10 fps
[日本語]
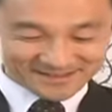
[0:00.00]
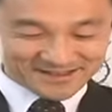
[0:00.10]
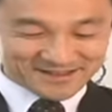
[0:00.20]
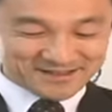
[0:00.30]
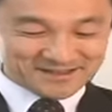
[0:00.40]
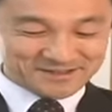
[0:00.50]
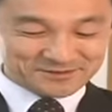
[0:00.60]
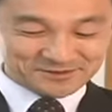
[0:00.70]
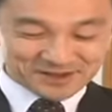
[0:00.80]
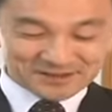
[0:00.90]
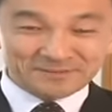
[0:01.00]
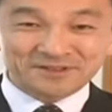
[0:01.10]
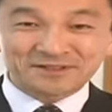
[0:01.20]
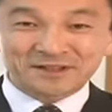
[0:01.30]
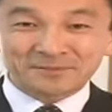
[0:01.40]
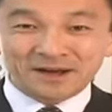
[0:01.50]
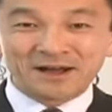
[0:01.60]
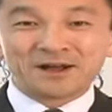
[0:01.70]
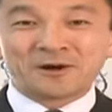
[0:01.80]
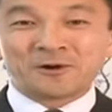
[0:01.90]
えー、悔い改めないなら
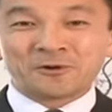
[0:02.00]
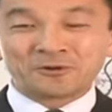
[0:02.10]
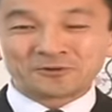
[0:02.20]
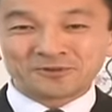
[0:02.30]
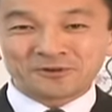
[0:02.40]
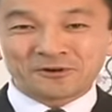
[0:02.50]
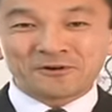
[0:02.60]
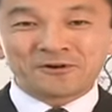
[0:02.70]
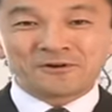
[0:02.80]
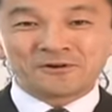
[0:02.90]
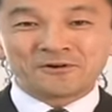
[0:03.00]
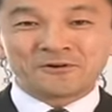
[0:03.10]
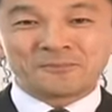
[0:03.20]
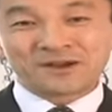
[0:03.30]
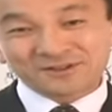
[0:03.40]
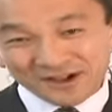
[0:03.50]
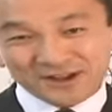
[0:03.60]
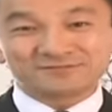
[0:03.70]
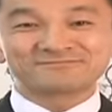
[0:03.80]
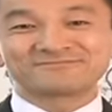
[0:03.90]
ば滅びを免
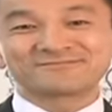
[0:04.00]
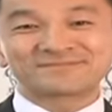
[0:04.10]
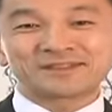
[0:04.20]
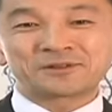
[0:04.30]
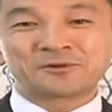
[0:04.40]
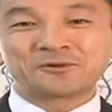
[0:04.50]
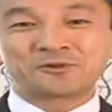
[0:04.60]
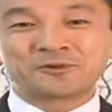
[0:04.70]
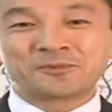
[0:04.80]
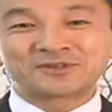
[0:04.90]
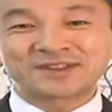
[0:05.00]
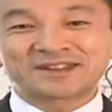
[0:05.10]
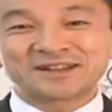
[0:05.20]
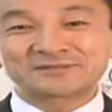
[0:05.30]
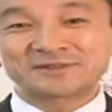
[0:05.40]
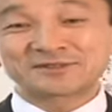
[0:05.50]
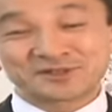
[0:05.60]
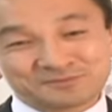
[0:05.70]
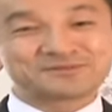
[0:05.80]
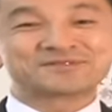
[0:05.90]
れる滅ぼされなくて
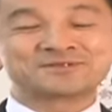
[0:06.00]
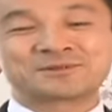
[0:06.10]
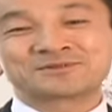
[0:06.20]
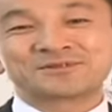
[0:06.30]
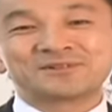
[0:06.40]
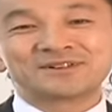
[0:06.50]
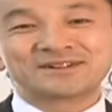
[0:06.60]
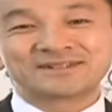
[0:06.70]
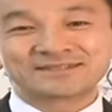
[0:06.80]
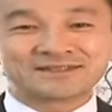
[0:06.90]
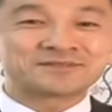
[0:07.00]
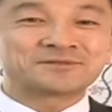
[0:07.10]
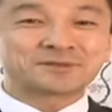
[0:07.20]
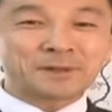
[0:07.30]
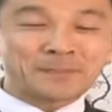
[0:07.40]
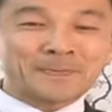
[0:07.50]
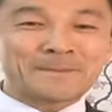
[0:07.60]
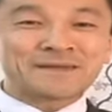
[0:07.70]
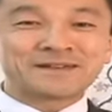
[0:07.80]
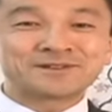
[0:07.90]
済むっていうことですよね
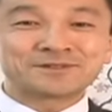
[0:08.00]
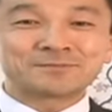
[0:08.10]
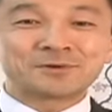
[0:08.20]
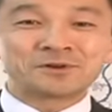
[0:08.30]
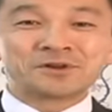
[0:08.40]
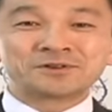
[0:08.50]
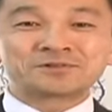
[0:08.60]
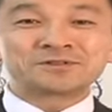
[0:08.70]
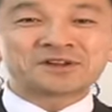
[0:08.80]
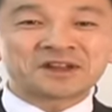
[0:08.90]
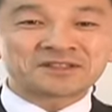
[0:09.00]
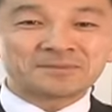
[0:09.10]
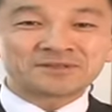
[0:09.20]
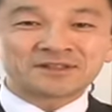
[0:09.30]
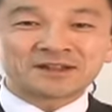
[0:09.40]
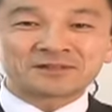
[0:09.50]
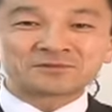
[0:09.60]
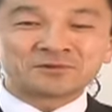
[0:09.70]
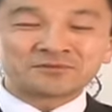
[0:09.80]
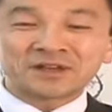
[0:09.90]
でも悔い改めたなら
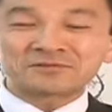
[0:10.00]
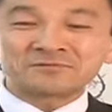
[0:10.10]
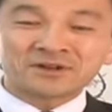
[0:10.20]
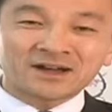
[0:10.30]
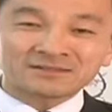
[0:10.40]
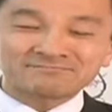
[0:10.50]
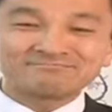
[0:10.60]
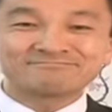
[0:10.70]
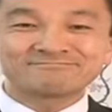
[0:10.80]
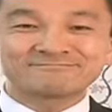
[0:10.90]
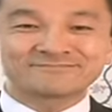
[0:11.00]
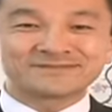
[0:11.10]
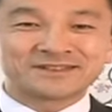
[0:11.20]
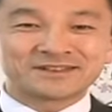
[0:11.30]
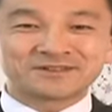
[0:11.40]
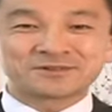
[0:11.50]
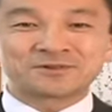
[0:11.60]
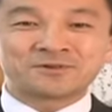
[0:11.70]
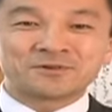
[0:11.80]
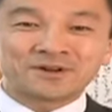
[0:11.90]
どうなるのかそ
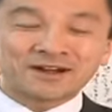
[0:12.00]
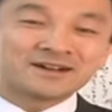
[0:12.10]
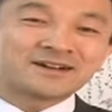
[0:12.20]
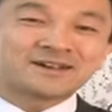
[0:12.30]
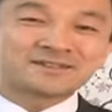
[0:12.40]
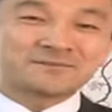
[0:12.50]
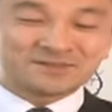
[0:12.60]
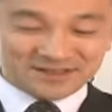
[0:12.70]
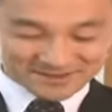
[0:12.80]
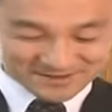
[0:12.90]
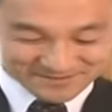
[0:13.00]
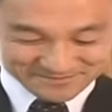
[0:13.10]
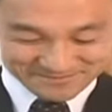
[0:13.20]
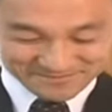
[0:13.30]
れを考えてみたいんです